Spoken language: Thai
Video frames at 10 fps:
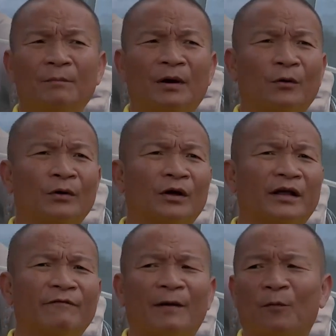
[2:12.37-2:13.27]
บางคนก็
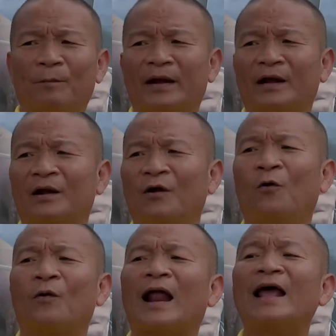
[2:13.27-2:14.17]
คิดว่าผมเป็นโร
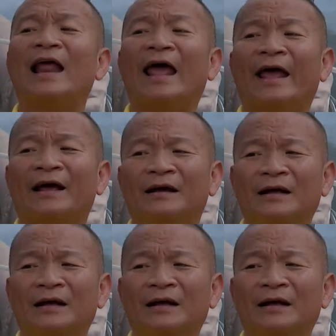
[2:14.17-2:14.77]
คร้ายแรง